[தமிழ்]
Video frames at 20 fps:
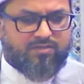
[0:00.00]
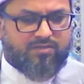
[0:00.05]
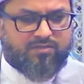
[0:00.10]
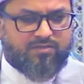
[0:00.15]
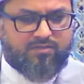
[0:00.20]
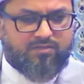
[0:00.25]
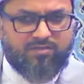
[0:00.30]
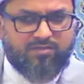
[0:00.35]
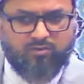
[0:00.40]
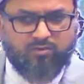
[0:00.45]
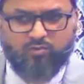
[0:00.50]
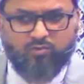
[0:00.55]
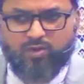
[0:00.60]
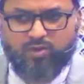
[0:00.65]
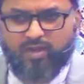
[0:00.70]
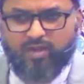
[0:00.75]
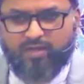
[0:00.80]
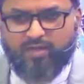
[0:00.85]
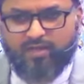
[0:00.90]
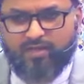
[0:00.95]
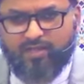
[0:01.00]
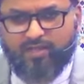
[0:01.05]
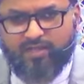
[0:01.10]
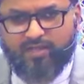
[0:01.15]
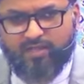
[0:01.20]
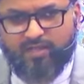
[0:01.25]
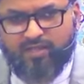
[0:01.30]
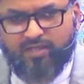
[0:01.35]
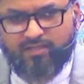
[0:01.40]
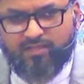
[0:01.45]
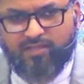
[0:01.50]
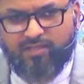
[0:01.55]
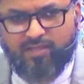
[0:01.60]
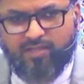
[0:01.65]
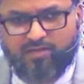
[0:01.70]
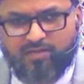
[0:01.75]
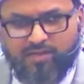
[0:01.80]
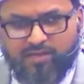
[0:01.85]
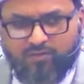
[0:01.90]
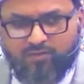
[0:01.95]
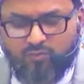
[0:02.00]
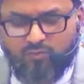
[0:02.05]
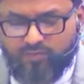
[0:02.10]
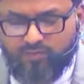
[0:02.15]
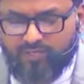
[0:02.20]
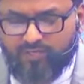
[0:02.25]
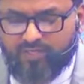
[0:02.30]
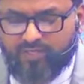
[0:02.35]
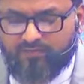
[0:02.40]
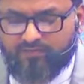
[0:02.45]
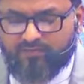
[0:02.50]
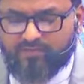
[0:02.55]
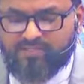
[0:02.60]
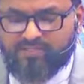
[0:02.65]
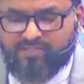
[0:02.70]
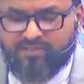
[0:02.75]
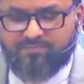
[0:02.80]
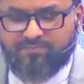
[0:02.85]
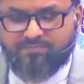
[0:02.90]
திருக்குறானிலே அல்லாஹ் நான் ஓதின இந்த வசனம்